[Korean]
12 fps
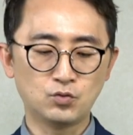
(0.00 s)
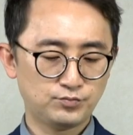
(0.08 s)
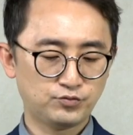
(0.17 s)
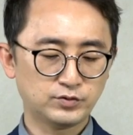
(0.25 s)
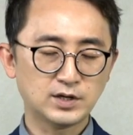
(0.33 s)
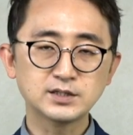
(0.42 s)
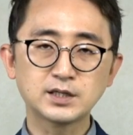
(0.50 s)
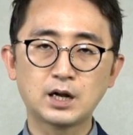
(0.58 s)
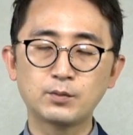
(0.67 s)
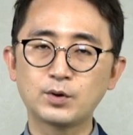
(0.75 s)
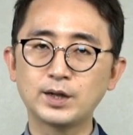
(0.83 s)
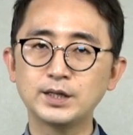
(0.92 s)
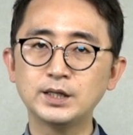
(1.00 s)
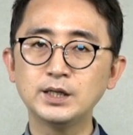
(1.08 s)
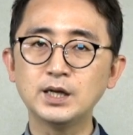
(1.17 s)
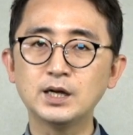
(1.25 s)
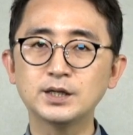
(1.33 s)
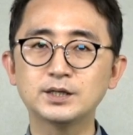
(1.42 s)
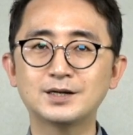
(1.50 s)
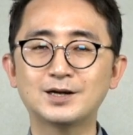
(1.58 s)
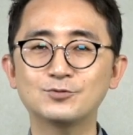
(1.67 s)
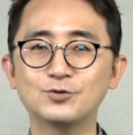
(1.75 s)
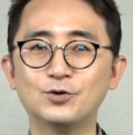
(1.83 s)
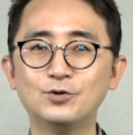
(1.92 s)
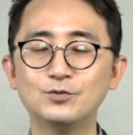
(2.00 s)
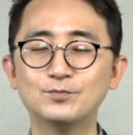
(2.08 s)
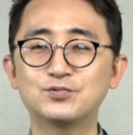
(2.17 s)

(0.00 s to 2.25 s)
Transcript: 북한 사람과 이야기를 하고요,